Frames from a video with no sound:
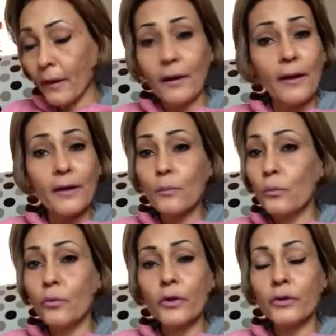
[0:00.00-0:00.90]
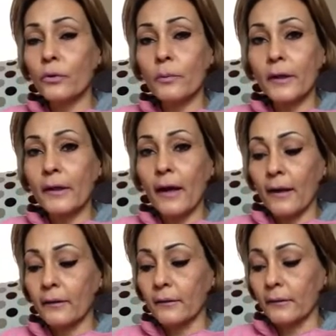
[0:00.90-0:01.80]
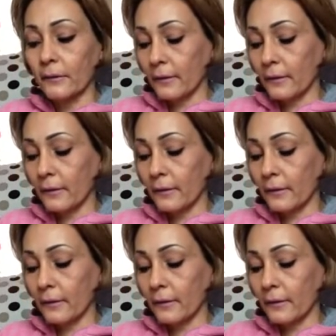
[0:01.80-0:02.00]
Leia, muito obrigada.